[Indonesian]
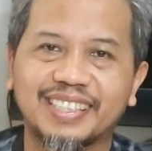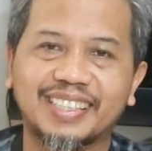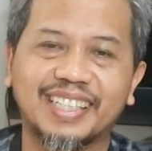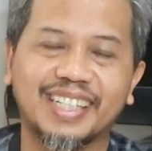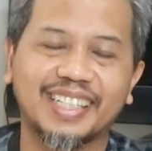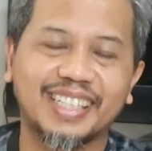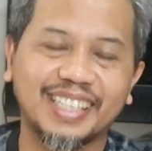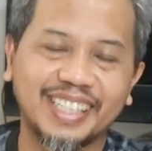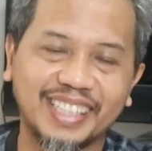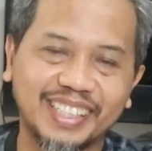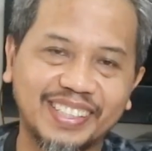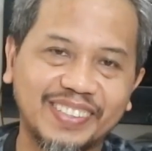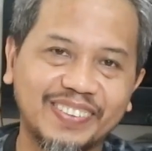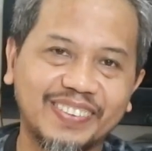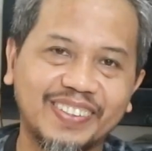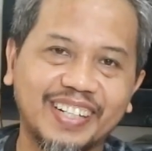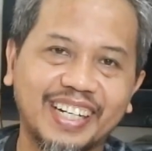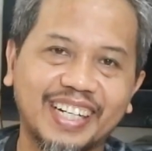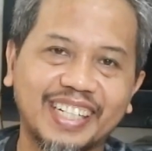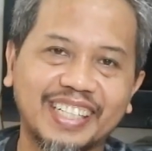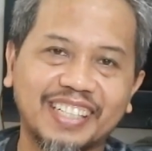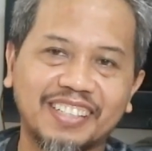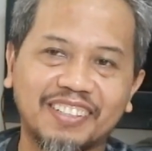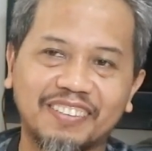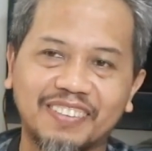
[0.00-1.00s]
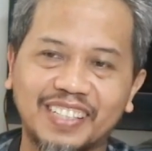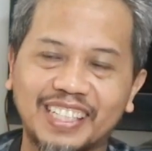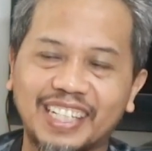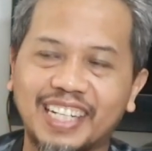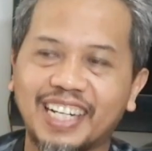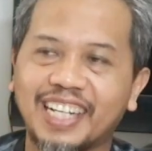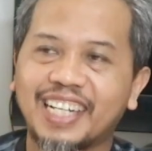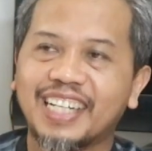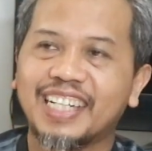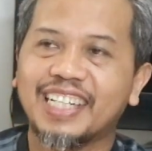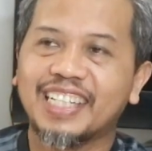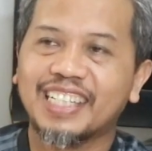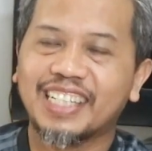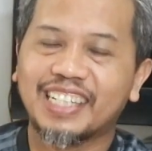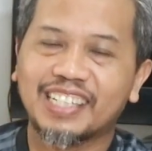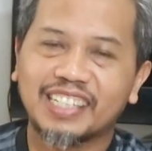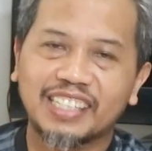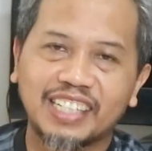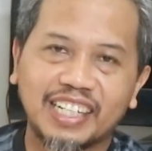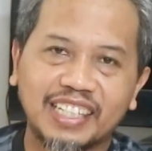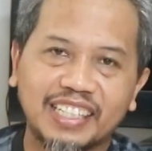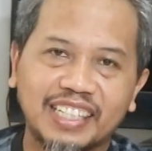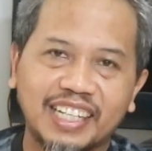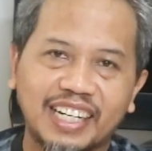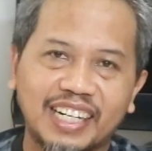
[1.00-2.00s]
Jadi itu ya teman-teman.
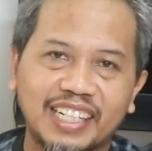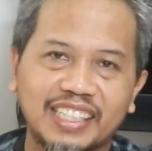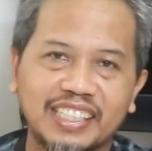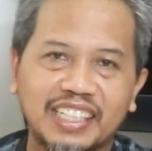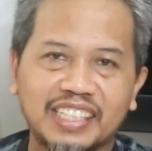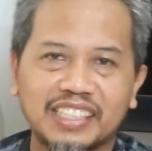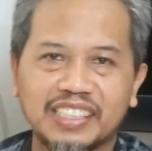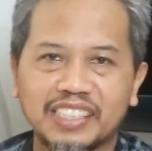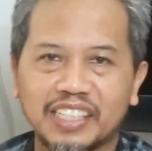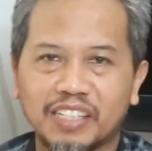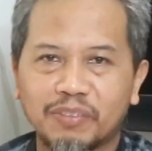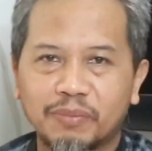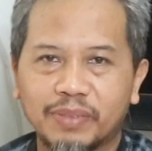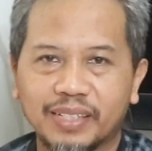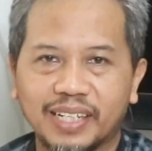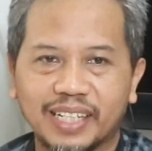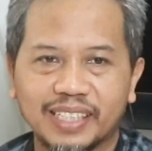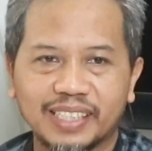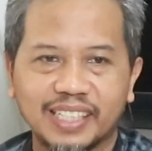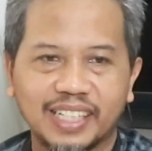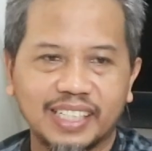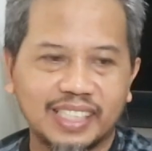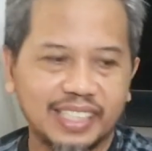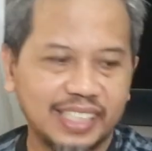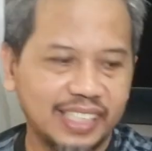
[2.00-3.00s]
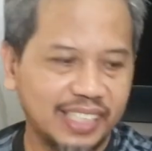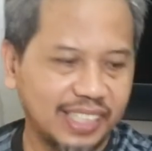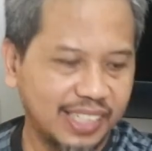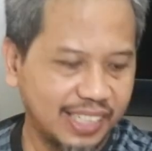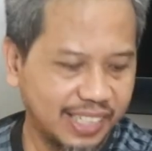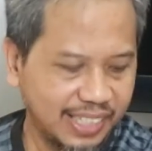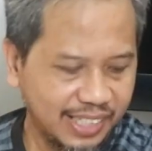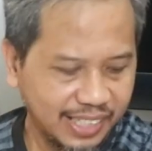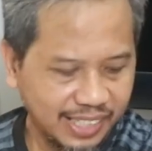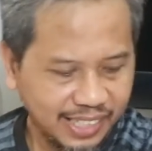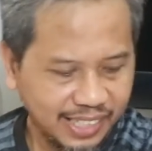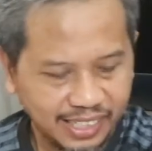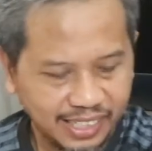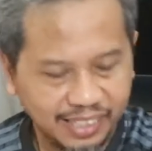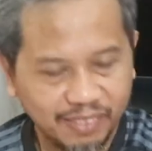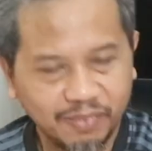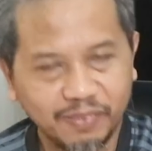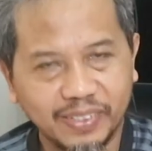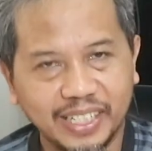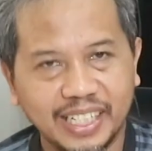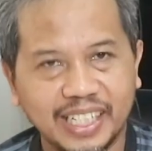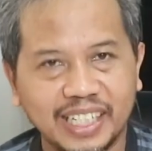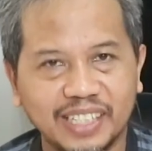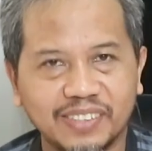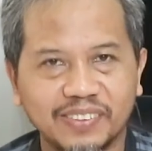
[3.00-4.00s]
Ternyata yang dia bilang tadi
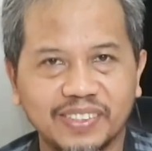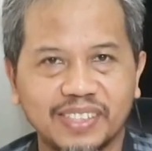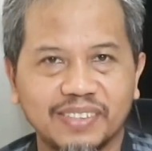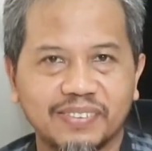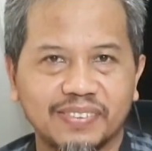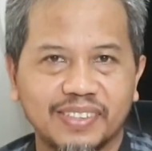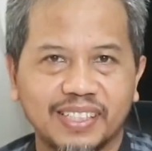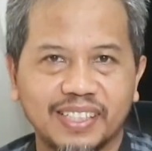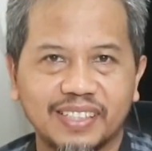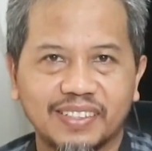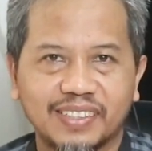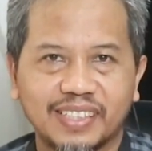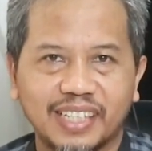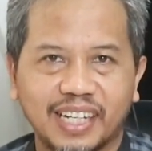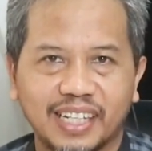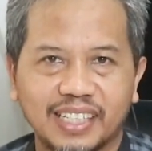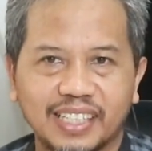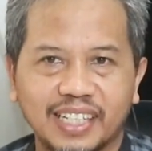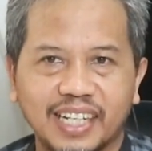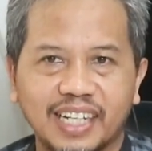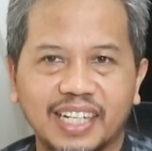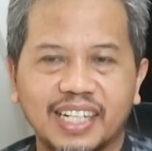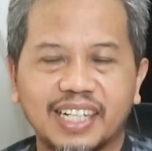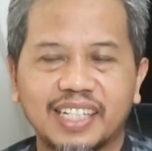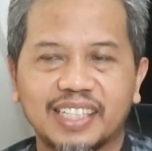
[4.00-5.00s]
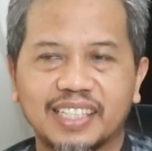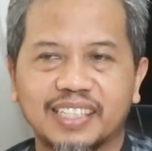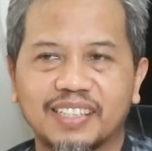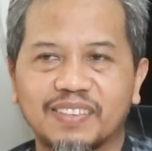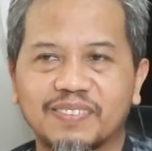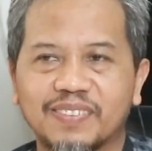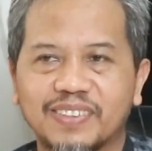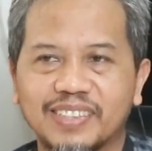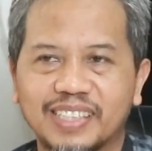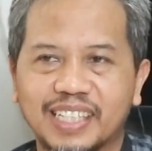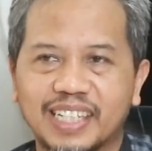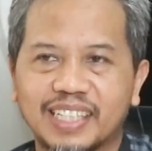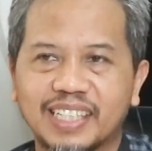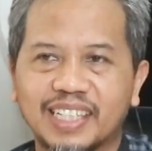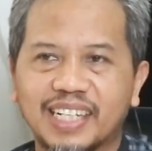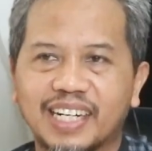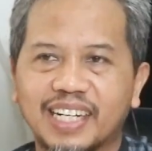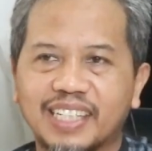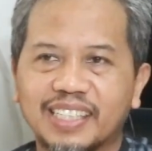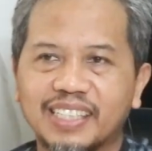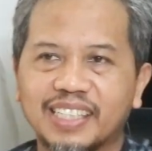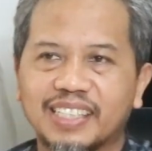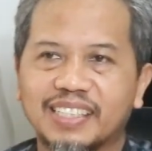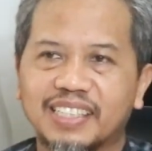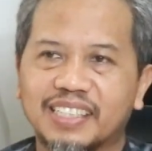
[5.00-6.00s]
mengikuti video saya, kemudian
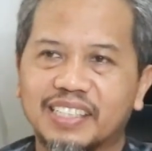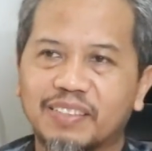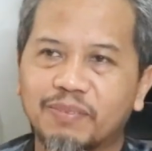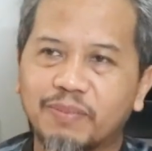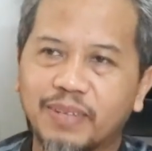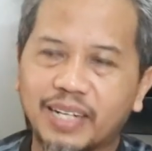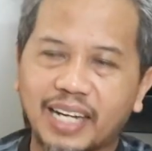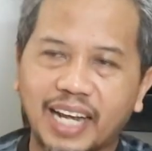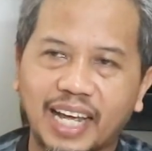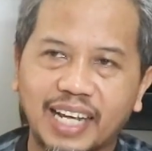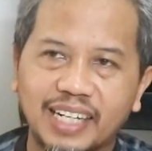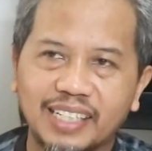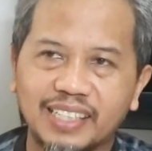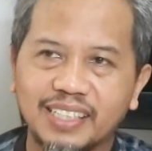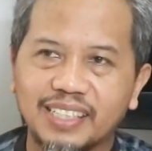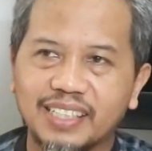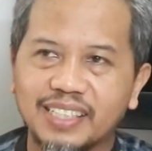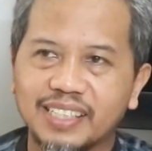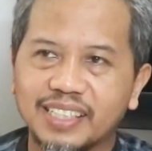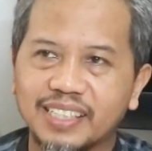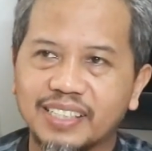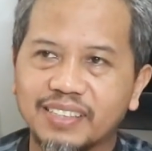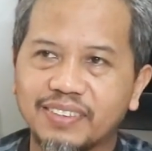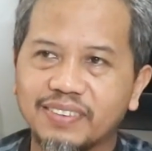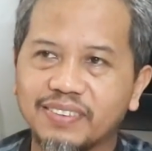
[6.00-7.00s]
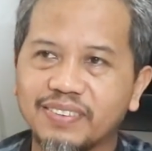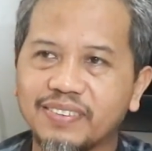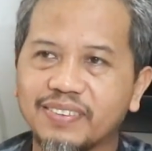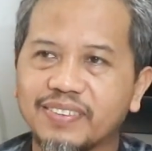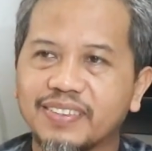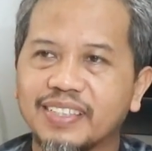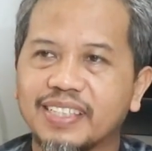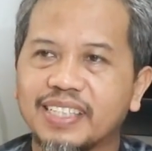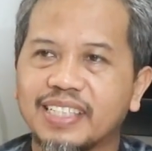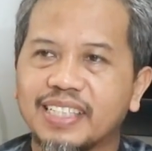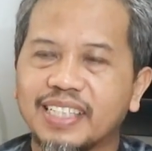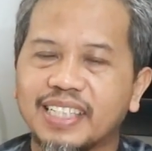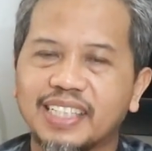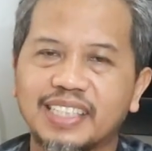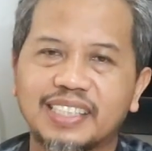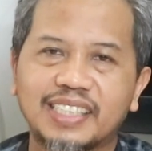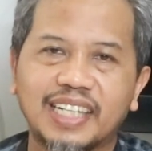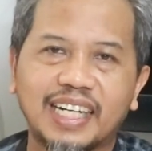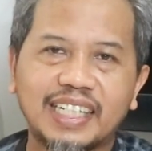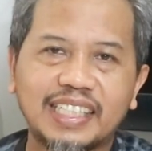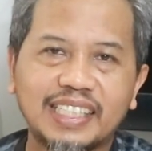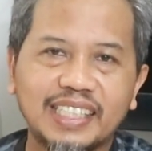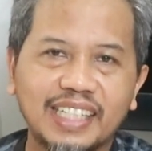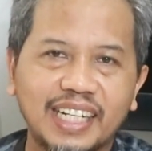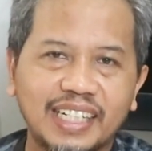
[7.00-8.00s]
kerannya jadi pelan, itu
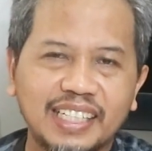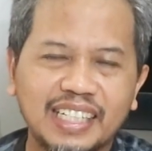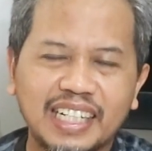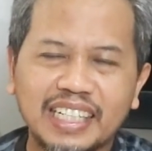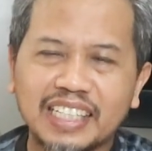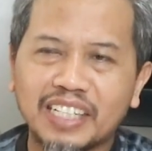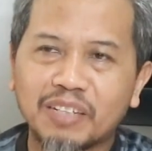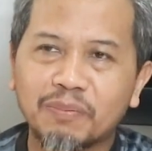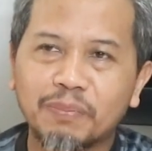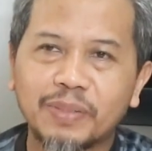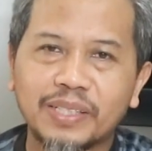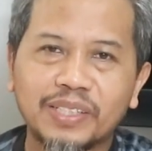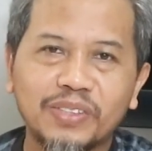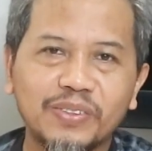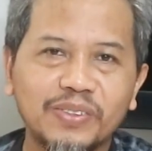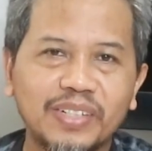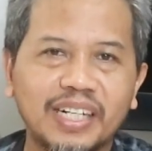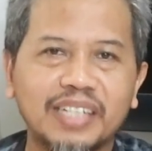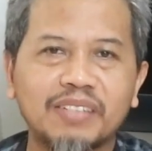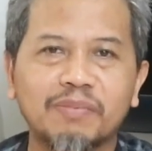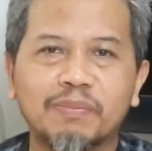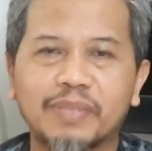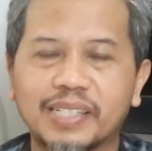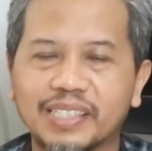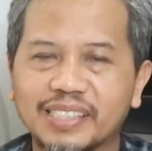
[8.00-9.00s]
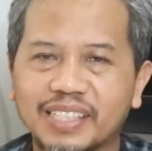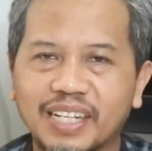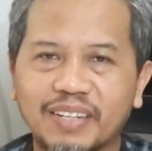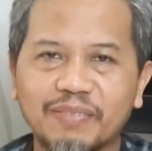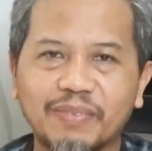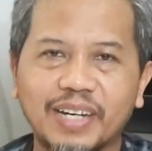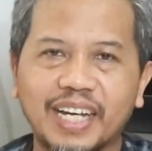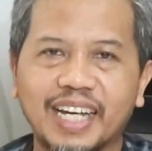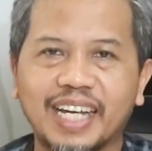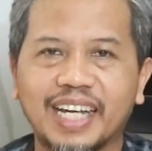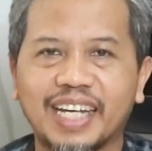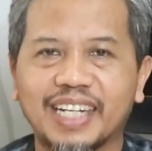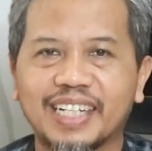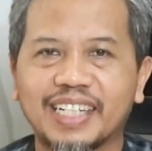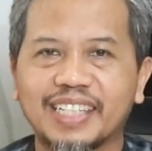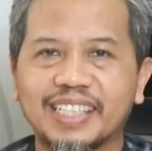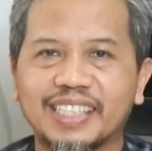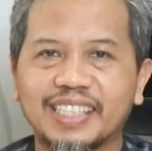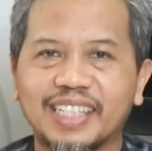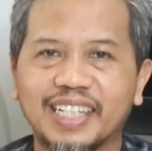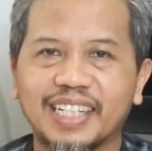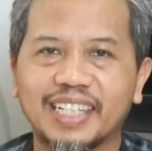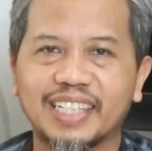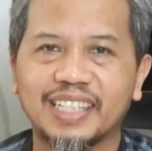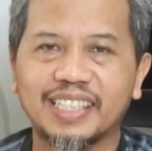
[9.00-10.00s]
kejadian yang kebetulan
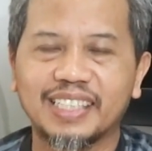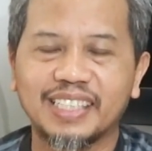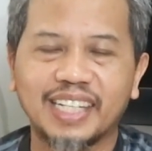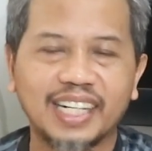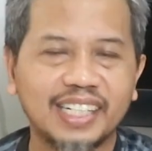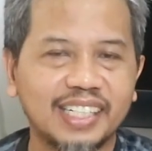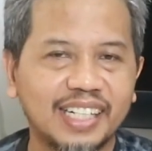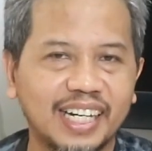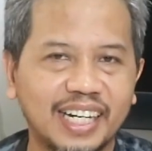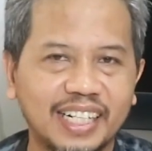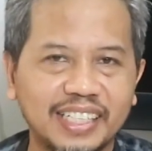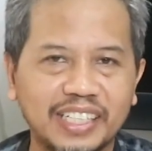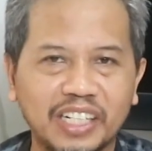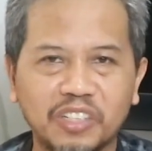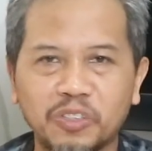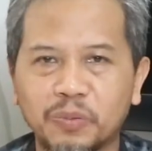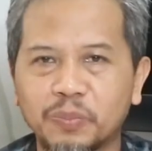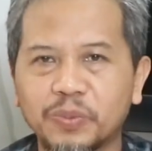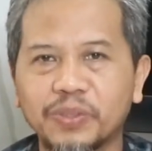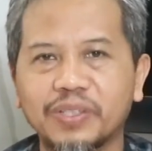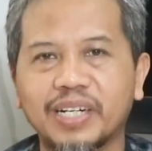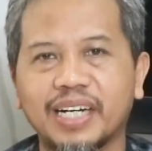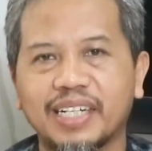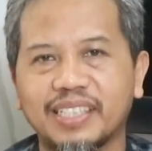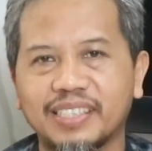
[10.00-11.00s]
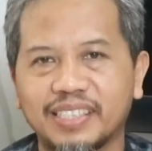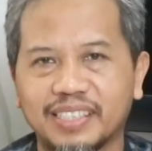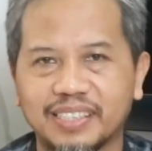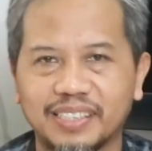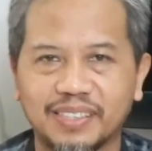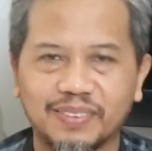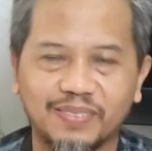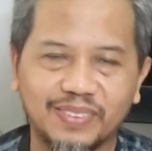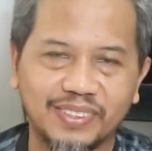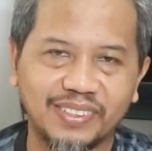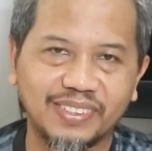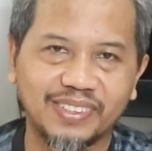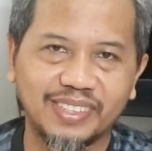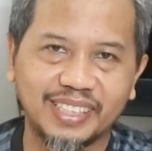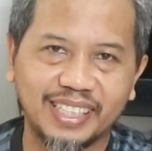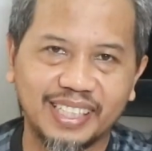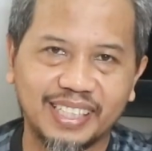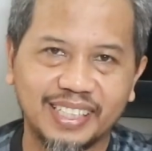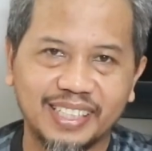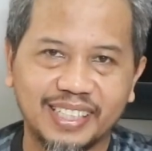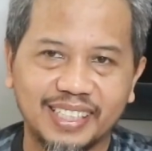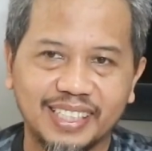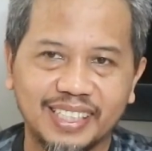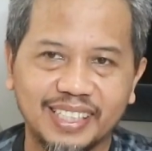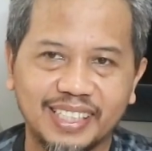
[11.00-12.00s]
bersamaan ya, yang nggak ada hubungannya
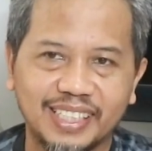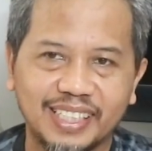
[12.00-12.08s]
sebetulnya.